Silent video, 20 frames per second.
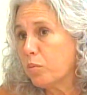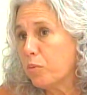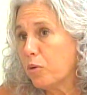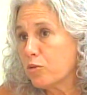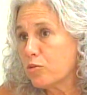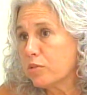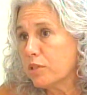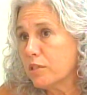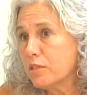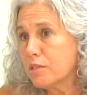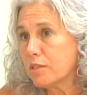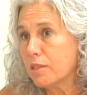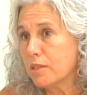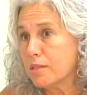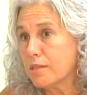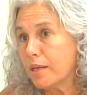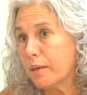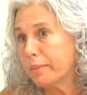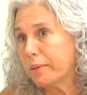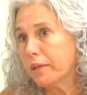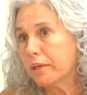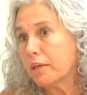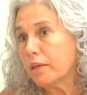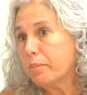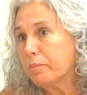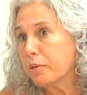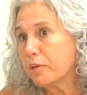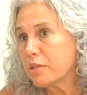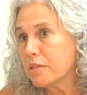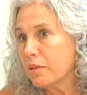posso lhe dizer se
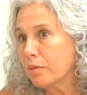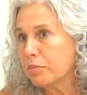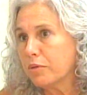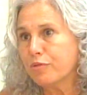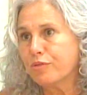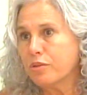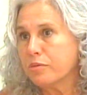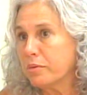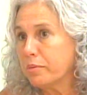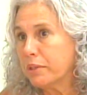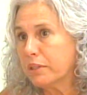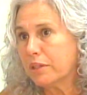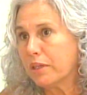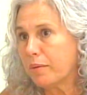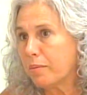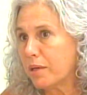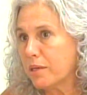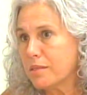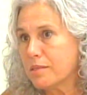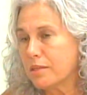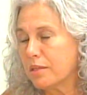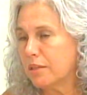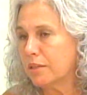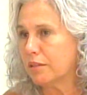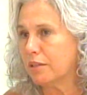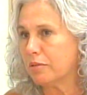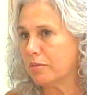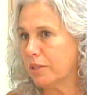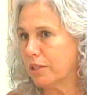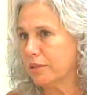amanhã, por exemplo, não vão me mandar mais
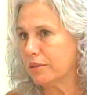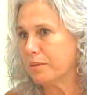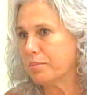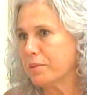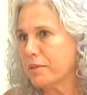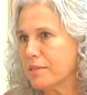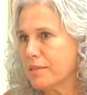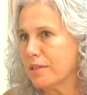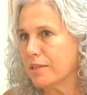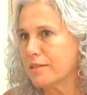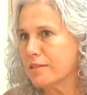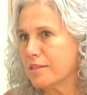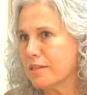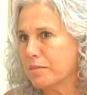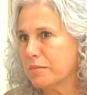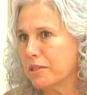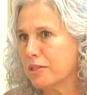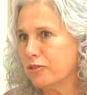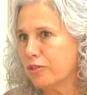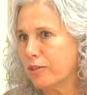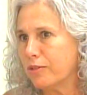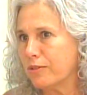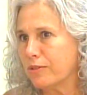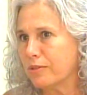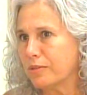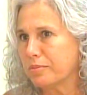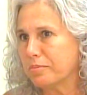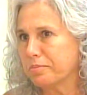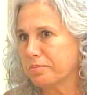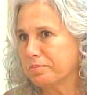30, 40 pacientes de
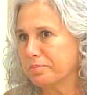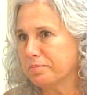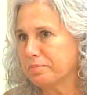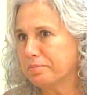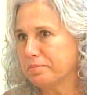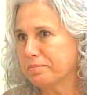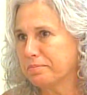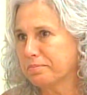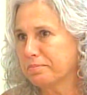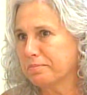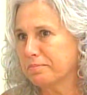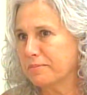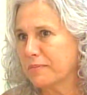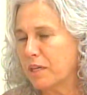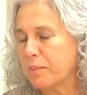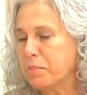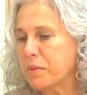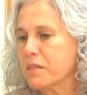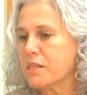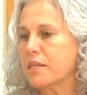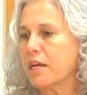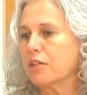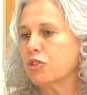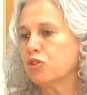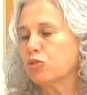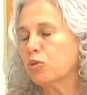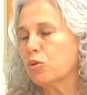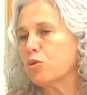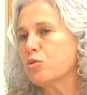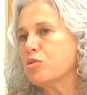emergência apesar
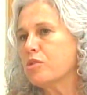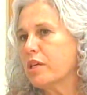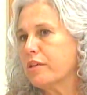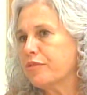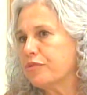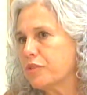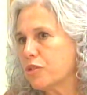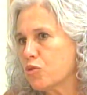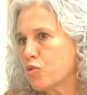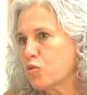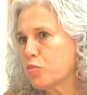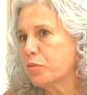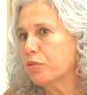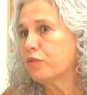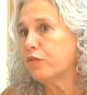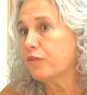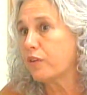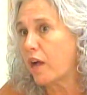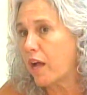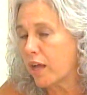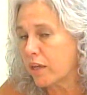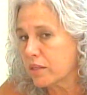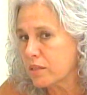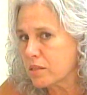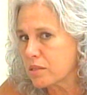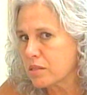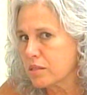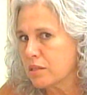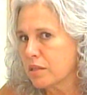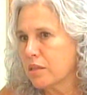de todos os avisos por
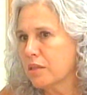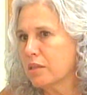fax,